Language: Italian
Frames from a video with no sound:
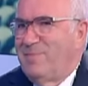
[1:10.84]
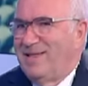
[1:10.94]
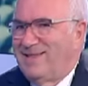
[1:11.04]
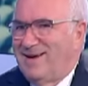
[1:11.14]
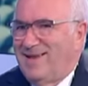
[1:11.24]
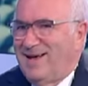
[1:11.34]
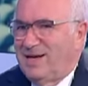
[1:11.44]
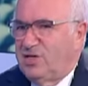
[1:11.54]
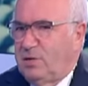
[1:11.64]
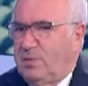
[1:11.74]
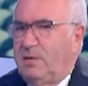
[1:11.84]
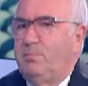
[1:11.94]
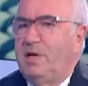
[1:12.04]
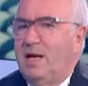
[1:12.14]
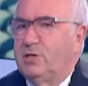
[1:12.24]
metterli a regime
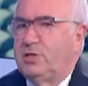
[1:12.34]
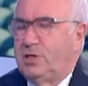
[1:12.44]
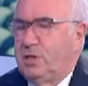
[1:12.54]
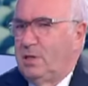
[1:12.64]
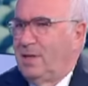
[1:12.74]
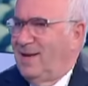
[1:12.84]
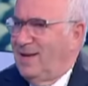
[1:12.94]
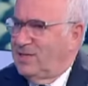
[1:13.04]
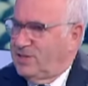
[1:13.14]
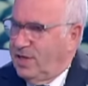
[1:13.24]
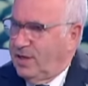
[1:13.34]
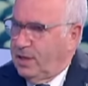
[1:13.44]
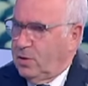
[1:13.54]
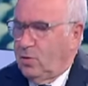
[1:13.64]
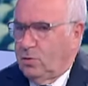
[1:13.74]
in bilanci
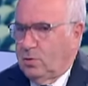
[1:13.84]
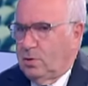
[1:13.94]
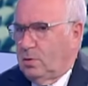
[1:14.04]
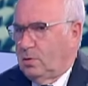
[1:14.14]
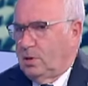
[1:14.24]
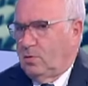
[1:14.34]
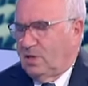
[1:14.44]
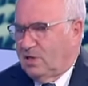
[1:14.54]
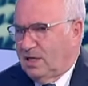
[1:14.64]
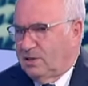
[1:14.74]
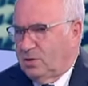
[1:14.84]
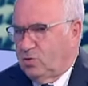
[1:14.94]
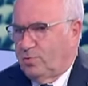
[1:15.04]
seri, con, riguardanti